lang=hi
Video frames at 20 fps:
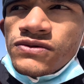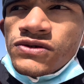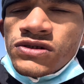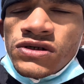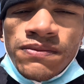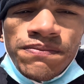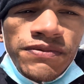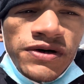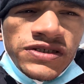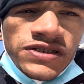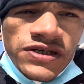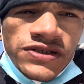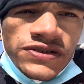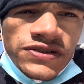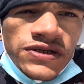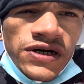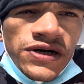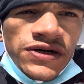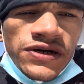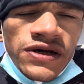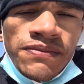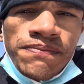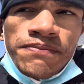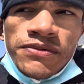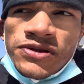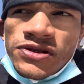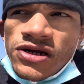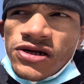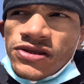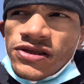26 से स्टार्ट है
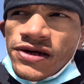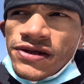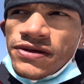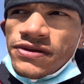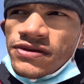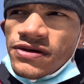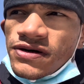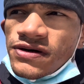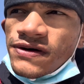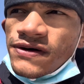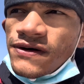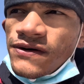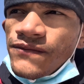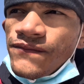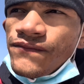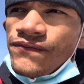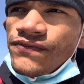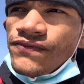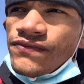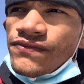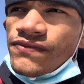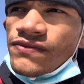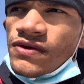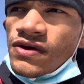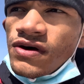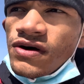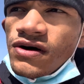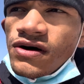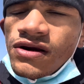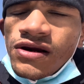15 तारीख
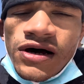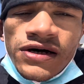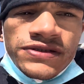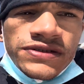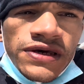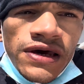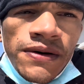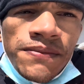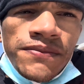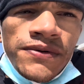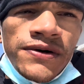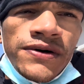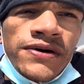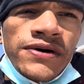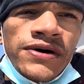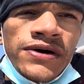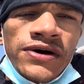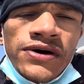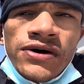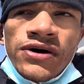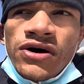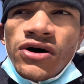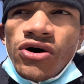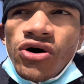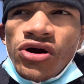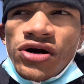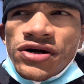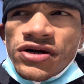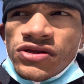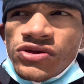तक लास्ट कैंप
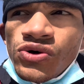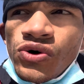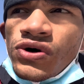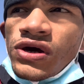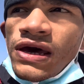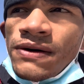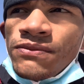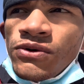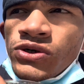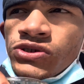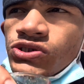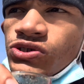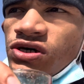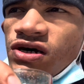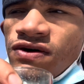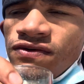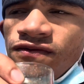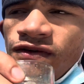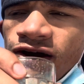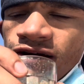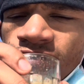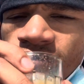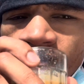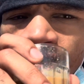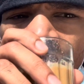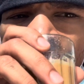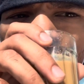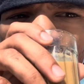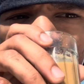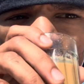ऑलरेडी दो कैंप हो चुके हैं फाइट के लिए